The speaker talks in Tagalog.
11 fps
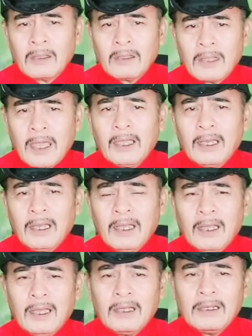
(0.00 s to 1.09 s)
dahil
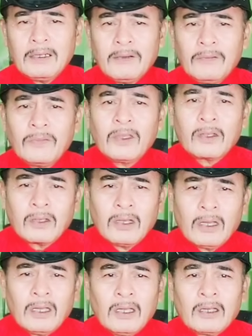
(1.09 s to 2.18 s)
uh,
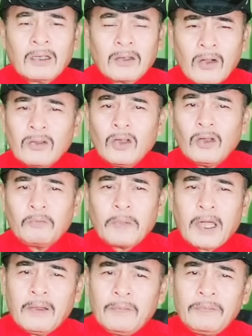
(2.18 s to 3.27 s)
kung noon
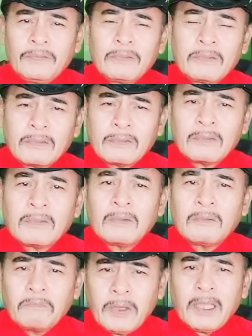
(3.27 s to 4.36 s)
pa,
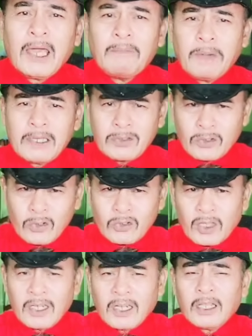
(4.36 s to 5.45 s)
binabastos
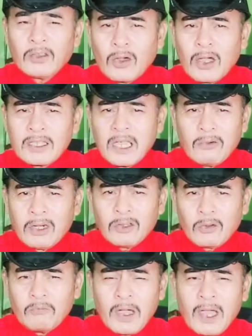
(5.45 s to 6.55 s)
ka na nitong asawa
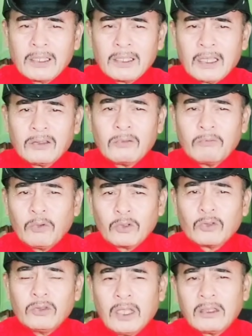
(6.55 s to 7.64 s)
nitong bangag na ito, ang
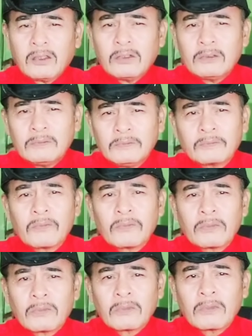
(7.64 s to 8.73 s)
butod na ito.
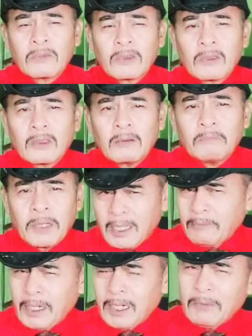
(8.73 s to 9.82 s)

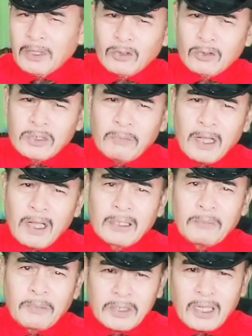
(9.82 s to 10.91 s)
Pati ba naman tong si bangag na,
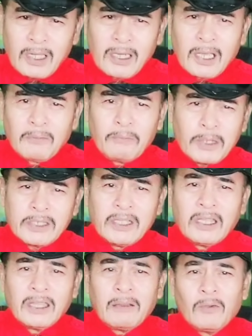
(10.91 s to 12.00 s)
presya, na
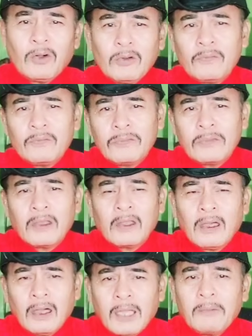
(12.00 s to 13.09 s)
presidente mo,
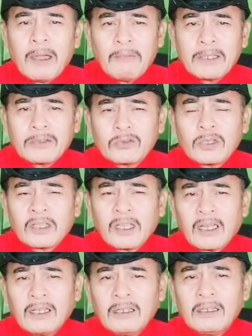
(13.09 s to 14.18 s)
ay babastosan ka
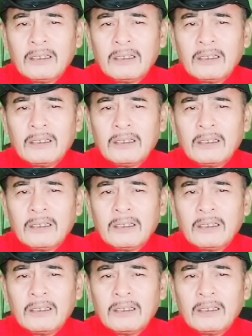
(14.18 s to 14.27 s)
rin?